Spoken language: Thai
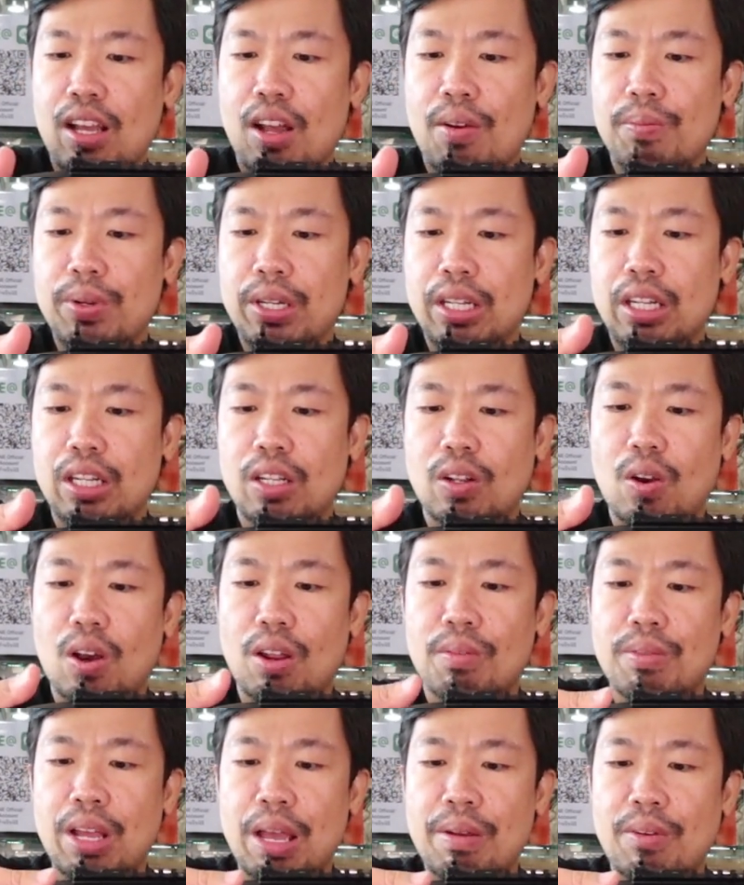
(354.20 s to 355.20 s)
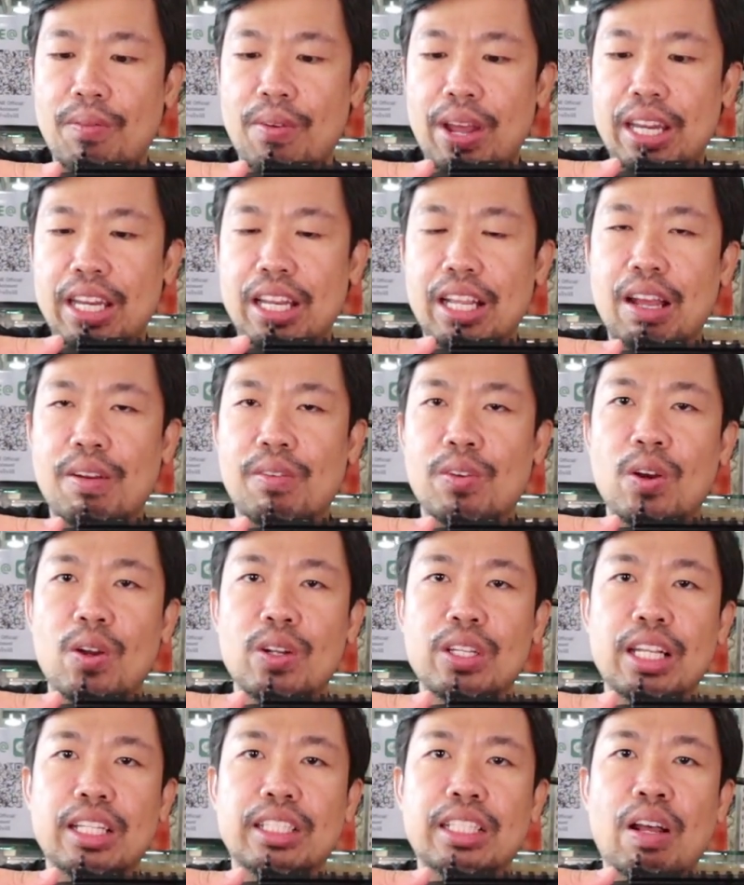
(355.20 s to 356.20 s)
เอามือกอดมาประมาณนี้ครับ
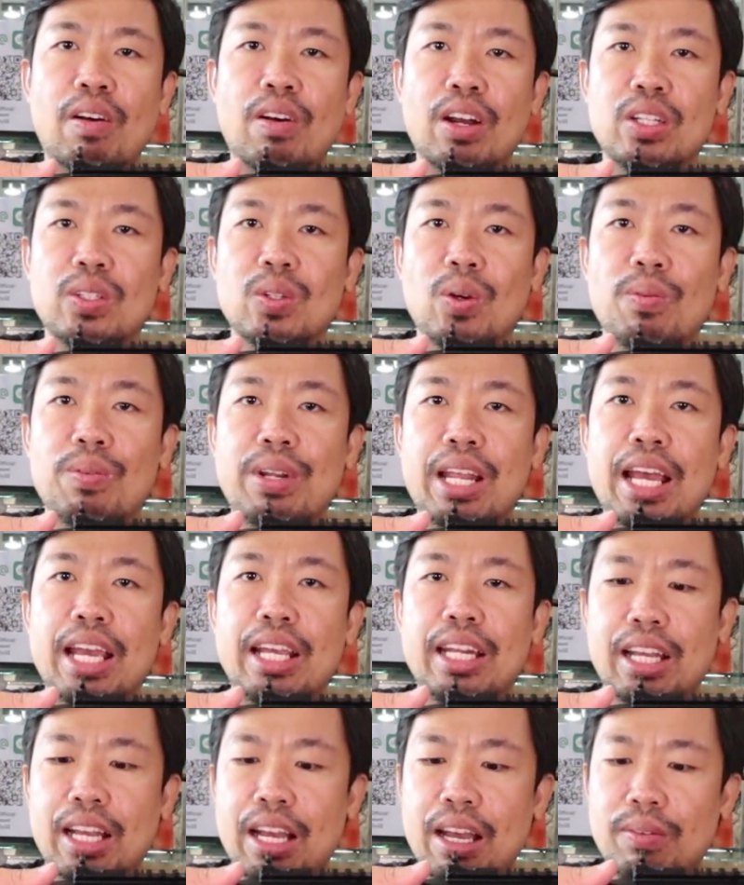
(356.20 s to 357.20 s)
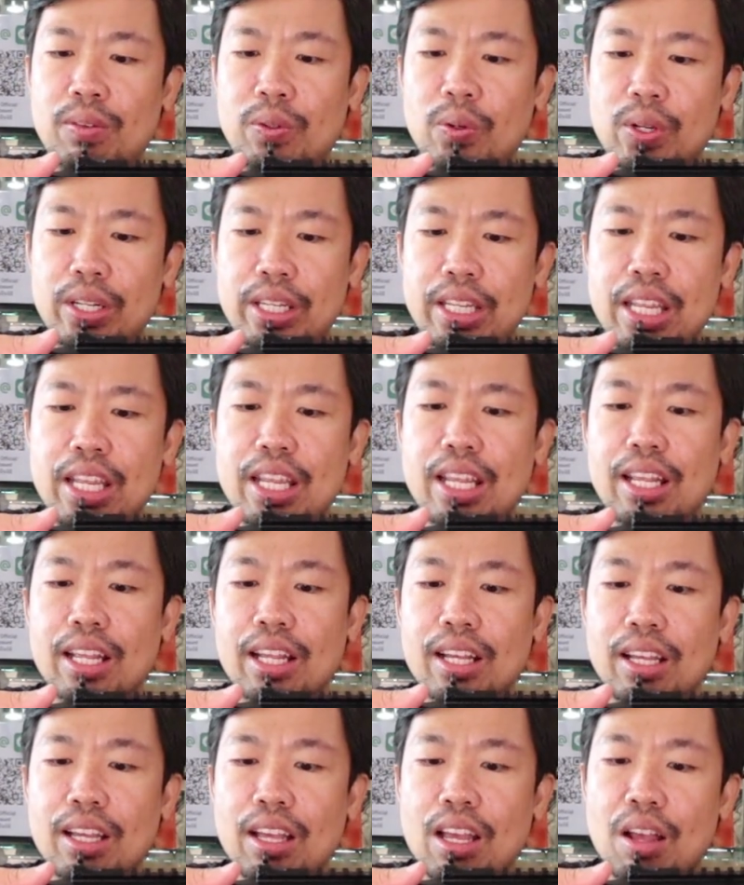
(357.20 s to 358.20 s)
ก็จะสาวกระโจมได้นะครับ โดยที่
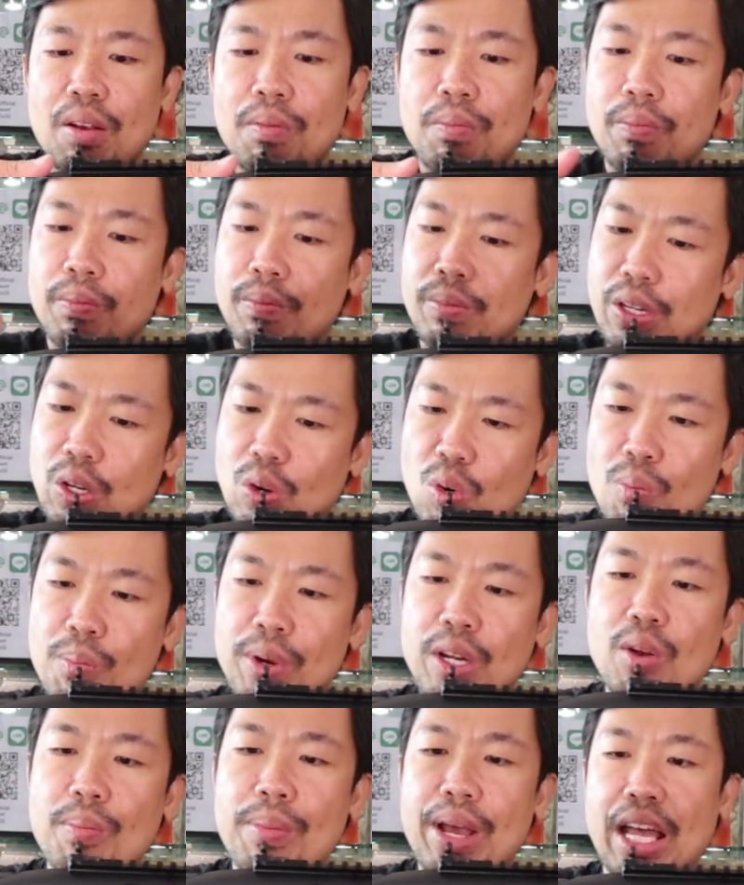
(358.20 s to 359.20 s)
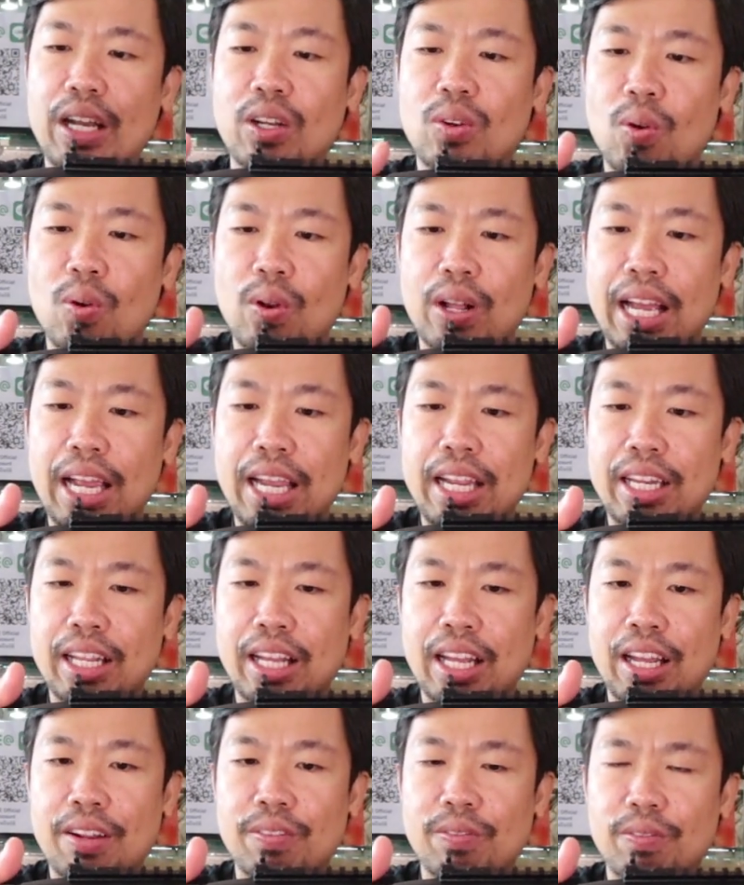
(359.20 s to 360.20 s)
นิ้วไม่ต้องผ่านกลไกล
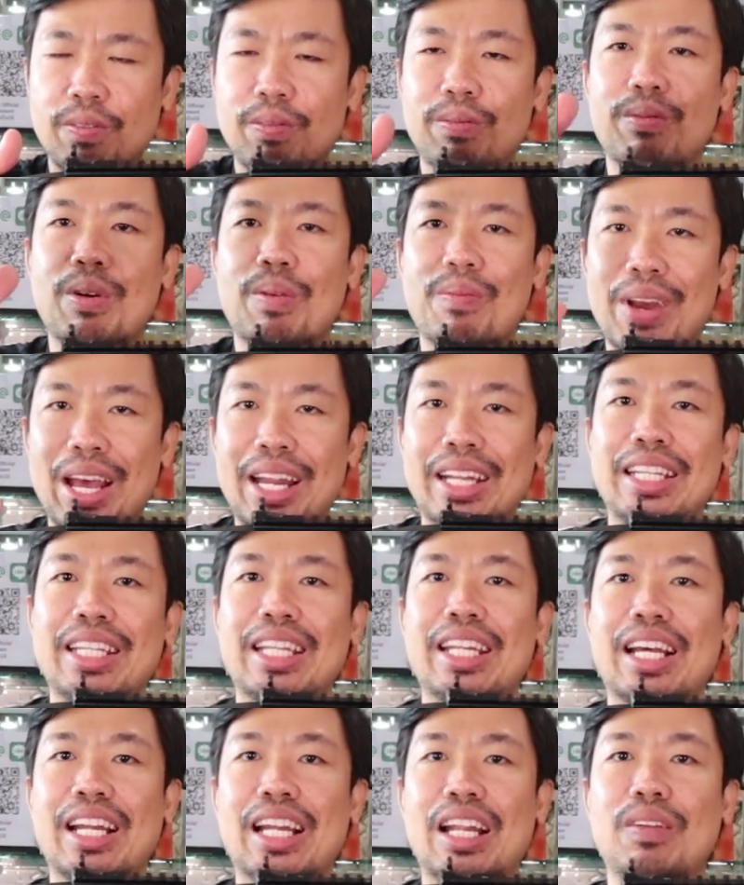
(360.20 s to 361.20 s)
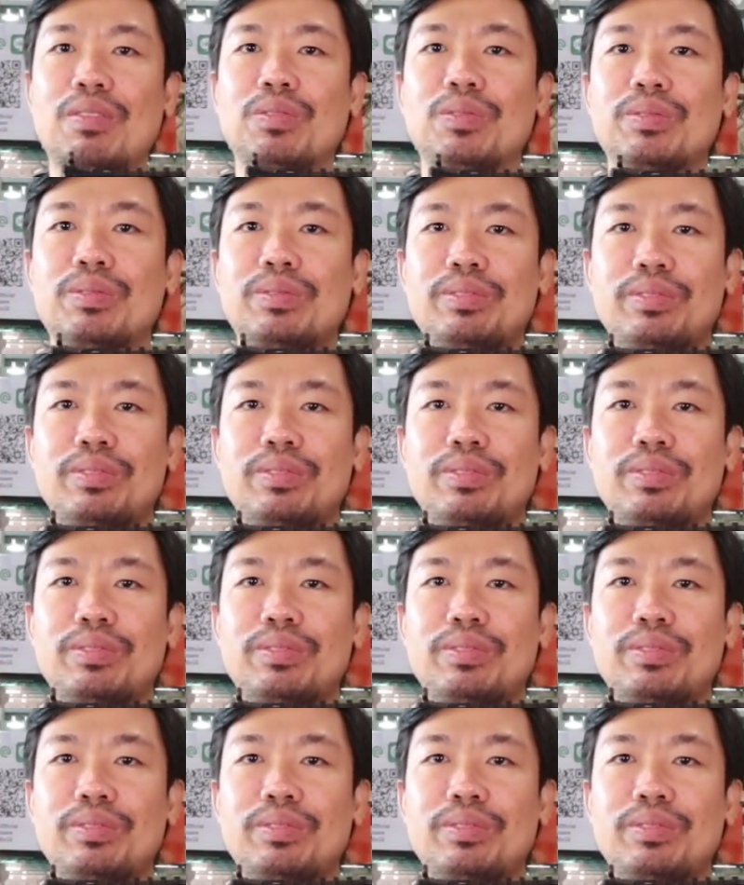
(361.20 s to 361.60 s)
นะครับประมาณนี้นะครับ